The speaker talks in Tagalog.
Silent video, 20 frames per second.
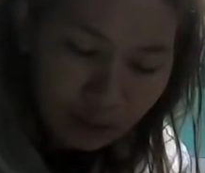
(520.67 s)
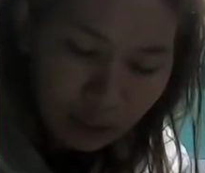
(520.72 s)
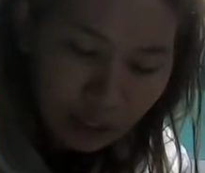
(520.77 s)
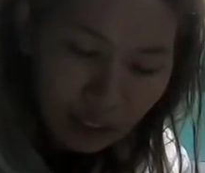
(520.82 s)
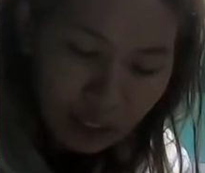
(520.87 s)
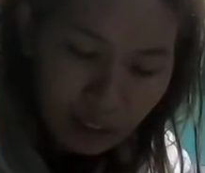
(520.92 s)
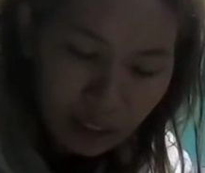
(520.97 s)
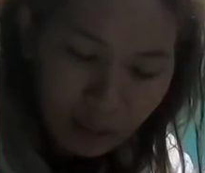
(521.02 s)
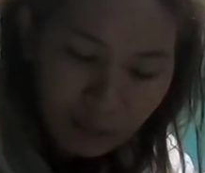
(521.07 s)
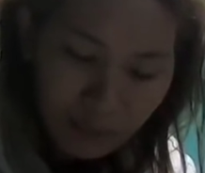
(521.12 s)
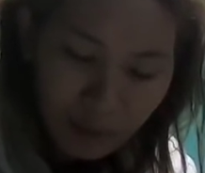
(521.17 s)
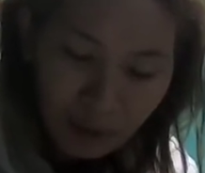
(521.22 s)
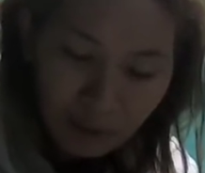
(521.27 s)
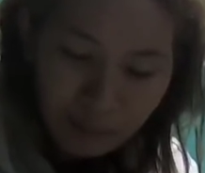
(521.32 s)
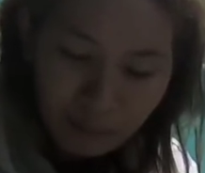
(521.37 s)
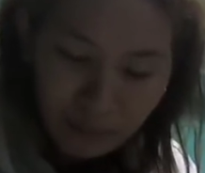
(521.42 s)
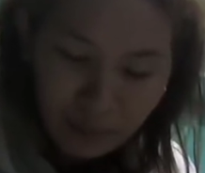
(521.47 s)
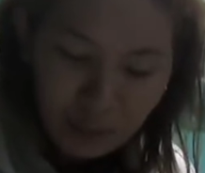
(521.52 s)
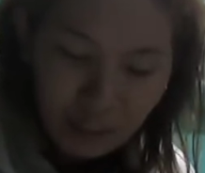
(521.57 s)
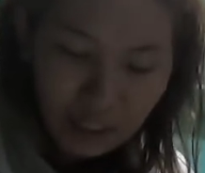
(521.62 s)
talaga ba,
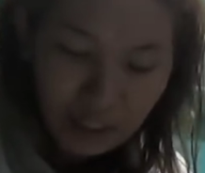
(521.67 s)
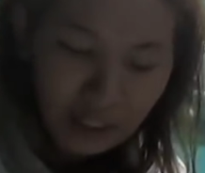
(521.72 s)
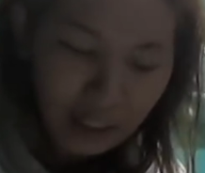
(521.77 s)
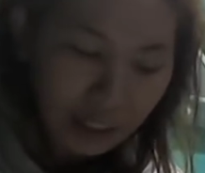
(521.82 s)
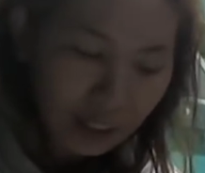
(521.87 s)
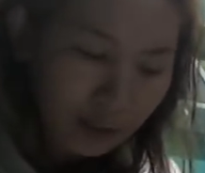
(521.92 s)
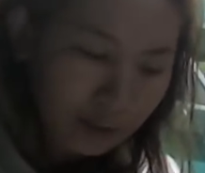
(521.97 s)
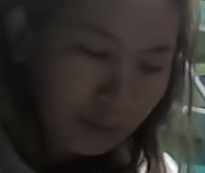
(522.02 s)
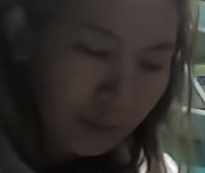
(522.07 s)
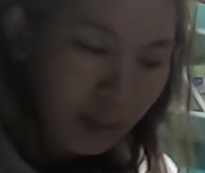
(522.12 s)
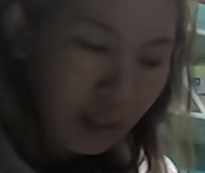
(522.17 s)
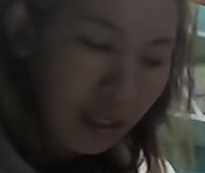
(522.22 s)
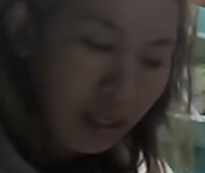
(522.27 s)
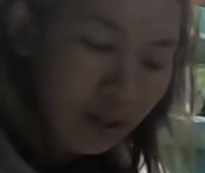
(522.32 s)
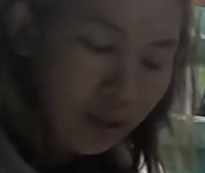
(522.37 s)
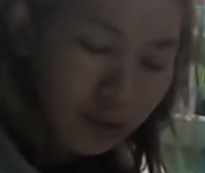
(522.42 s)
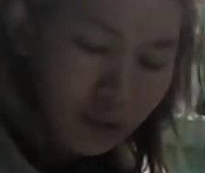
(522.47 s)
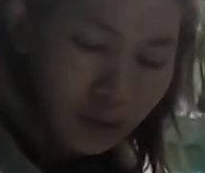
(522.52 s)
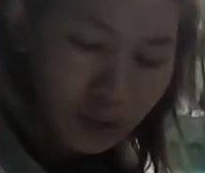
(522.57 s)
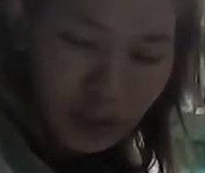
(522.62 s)
madali lang
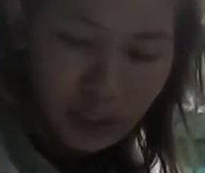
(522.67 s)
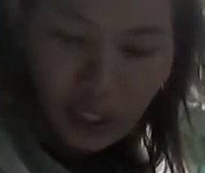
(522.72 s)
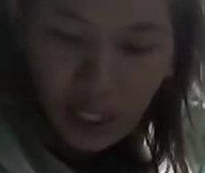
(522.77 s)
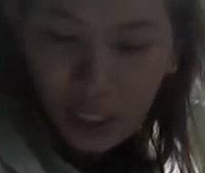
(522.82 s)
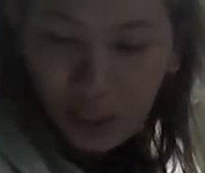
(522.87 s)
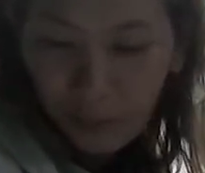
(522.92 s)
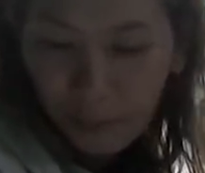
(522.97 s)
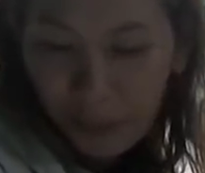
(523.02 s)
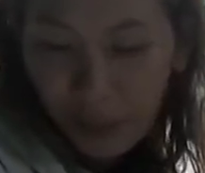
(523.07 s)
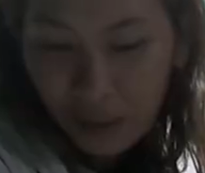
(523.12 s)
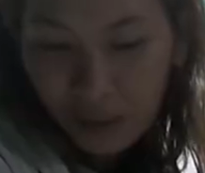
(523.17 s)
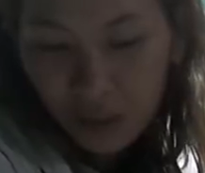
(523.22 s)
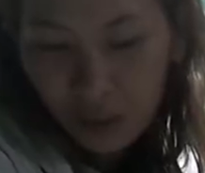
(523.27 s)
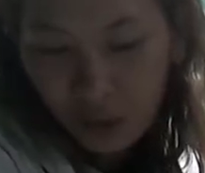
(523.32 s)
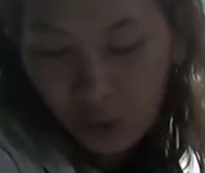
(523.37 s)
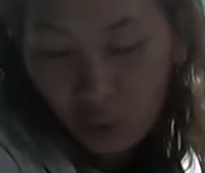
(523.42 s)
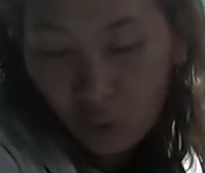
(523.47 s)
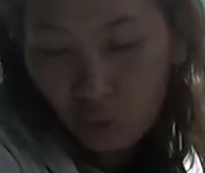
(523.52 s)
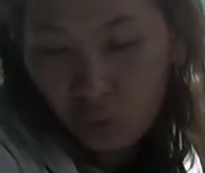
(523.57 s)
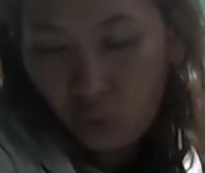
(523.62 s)
maano sa
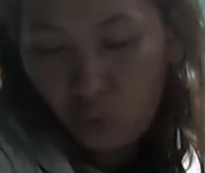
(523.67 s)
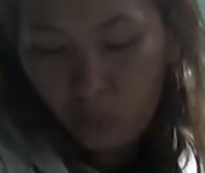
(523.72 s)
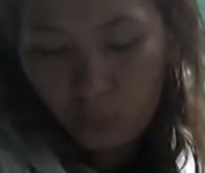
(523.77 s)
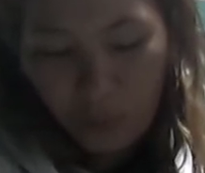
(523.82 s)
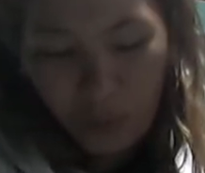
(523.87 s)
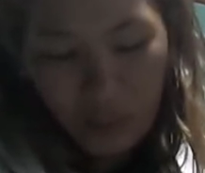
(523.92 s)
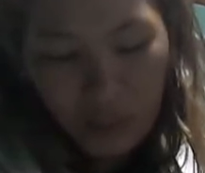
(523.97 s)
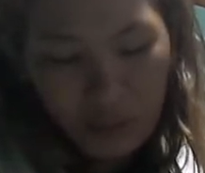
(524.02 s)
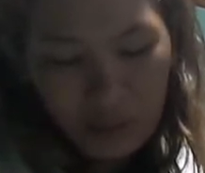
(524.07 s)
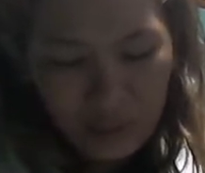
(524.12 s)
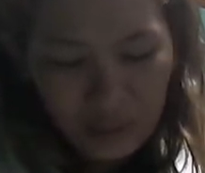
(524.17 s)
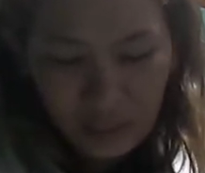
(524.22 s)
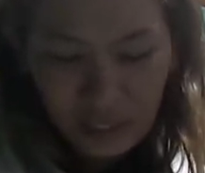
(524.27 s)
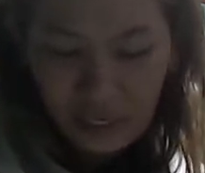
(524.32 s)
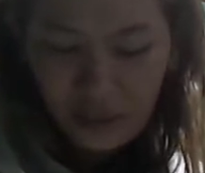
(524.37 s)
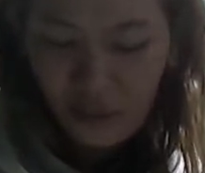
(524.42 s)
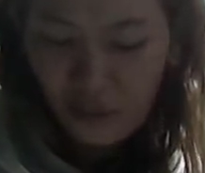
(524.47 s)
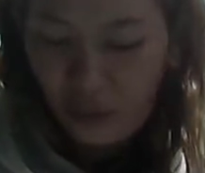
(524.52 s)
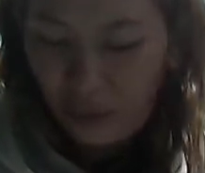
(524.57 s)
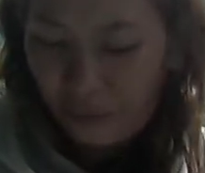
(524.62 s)
pagluto, pag,
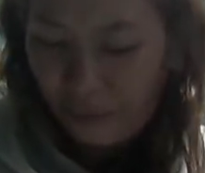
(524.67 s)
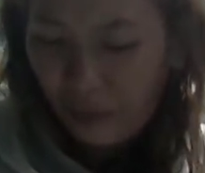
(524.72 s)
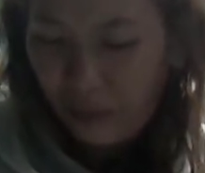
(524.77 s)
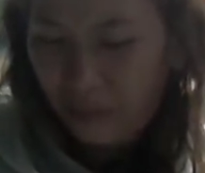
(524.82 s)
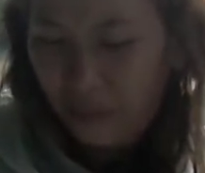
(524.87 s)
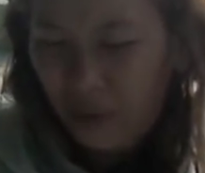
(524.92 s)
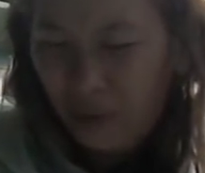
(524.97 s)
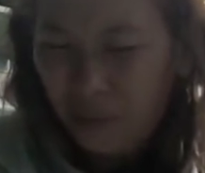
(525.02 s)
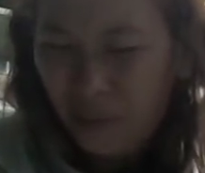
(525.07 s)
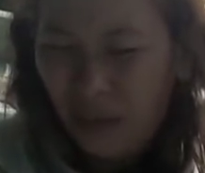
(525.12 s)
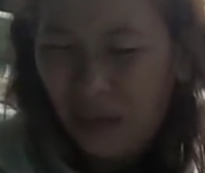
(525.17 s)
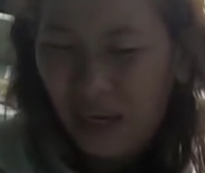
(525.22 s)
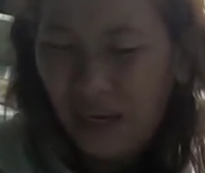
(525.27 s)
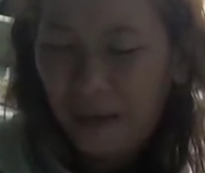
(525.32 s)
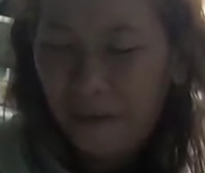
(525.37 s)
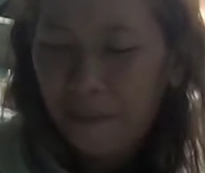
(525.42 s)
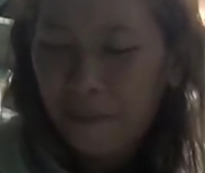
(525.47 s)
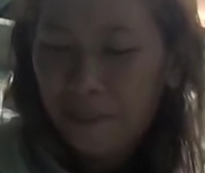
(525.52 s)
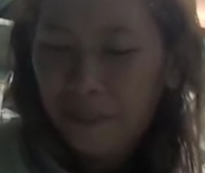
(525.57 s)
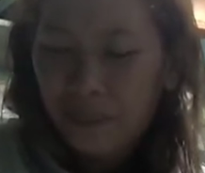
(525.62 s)
lalo na pag may mga
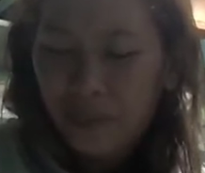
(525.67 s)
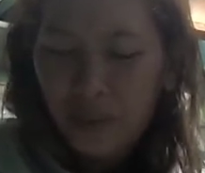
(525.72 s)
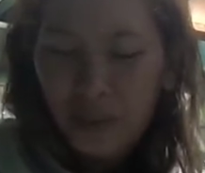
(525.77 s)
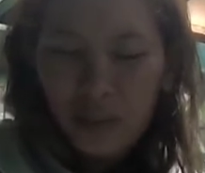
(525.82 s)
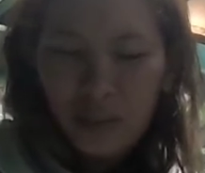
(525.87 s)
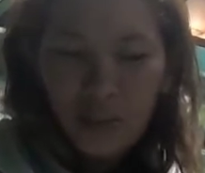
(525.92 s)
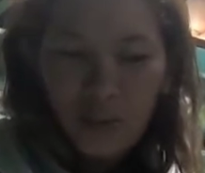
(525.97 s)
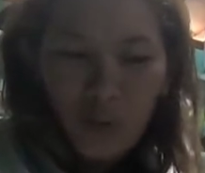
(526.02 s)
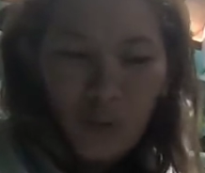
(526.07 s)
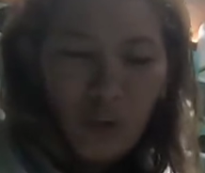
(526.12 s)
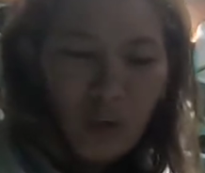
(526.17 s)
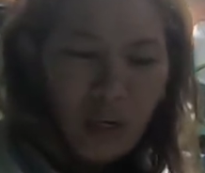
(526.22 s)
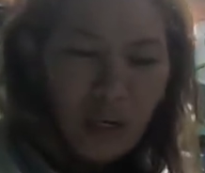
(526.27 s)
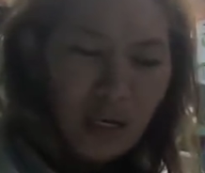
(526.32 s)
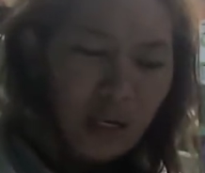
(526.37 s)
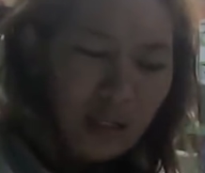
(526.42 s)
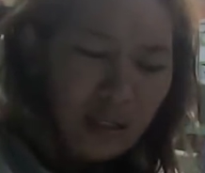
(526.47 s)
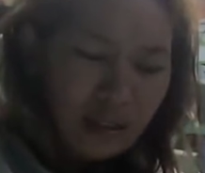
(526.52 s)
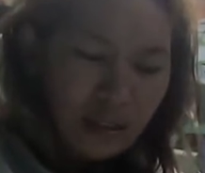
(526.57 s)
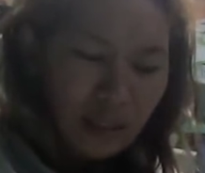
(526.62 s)

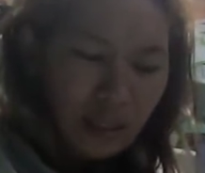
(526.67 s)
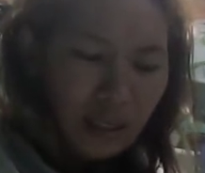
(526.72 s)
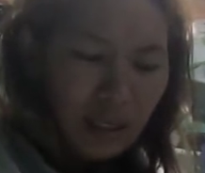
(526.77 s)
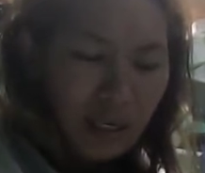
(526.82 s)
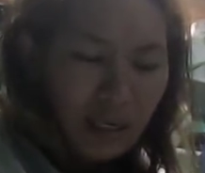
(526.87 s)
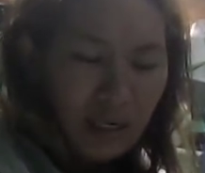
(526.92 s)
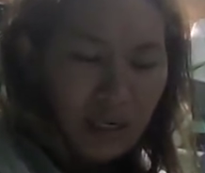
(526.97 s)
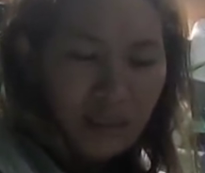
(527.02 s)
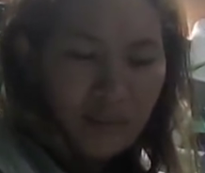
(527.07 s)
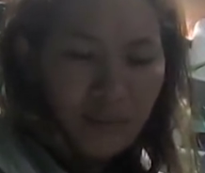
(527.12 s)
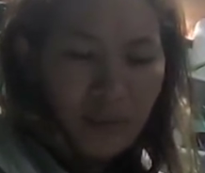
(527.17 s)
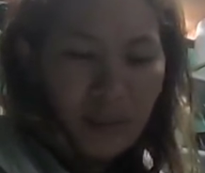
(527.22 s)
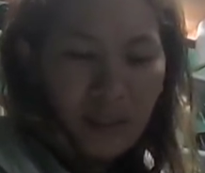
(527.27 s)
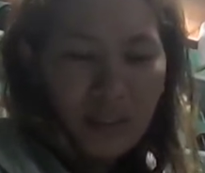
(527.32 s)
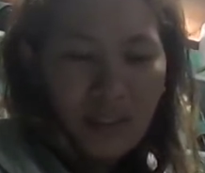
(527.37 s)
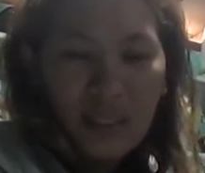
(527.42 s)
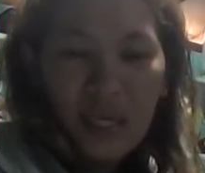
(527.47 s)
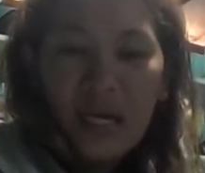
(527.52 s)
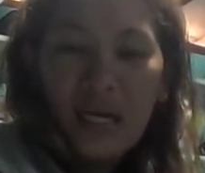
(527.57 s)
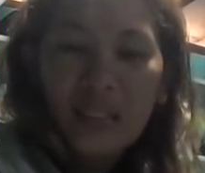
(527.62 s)
ulan, kailangan may
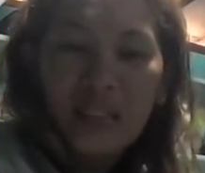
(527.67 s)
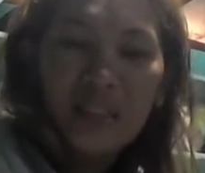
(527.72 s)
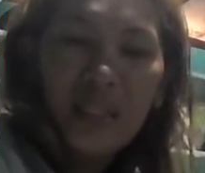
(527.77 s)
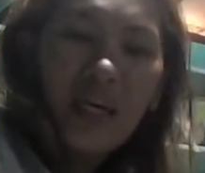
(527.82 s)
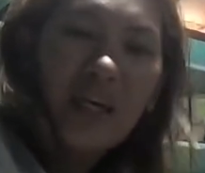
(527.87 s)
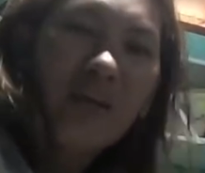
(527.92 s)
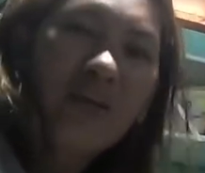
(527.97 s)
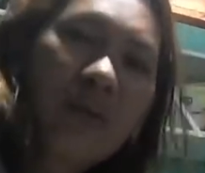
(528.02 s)
stock tayo